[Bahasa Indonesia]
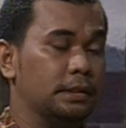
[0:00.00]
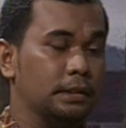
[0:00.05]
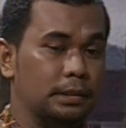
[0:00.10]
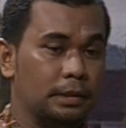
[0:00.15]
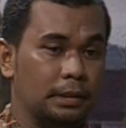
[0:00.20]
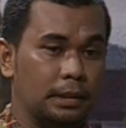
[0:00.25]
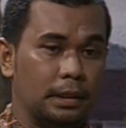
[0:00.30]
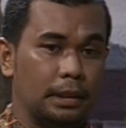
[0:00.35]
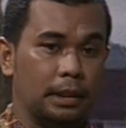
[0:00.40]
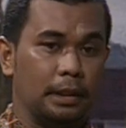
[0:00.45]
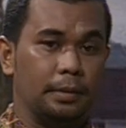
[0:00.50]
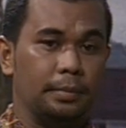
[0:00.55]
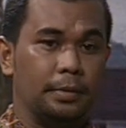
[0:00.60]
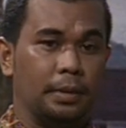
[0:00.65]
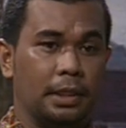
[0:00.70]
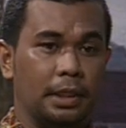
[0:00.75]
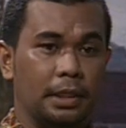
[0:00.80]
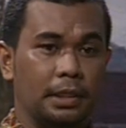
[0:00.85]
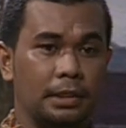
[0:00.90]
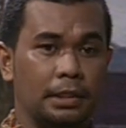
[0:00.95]
Tenaga
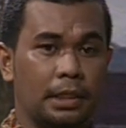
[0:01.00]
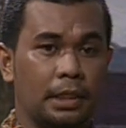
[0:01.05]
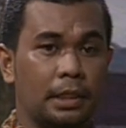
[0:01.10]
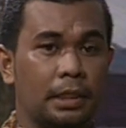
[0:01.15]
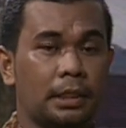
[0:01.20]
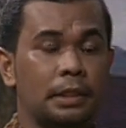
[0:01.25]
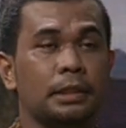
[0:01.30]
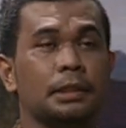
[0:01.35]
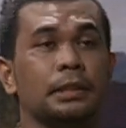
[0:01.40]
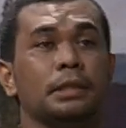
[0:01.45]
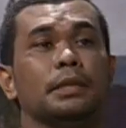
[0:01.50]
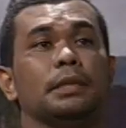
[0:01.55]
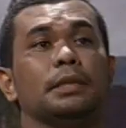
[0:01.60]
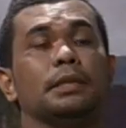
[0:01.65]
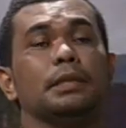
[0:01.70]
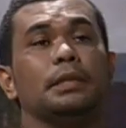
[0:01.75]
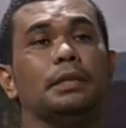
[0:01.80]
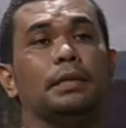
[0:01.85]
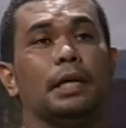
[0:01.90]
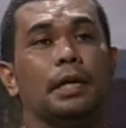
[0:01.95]
pengajar
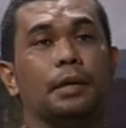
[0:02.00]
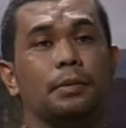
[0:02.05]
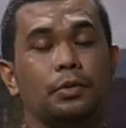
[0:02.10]
yang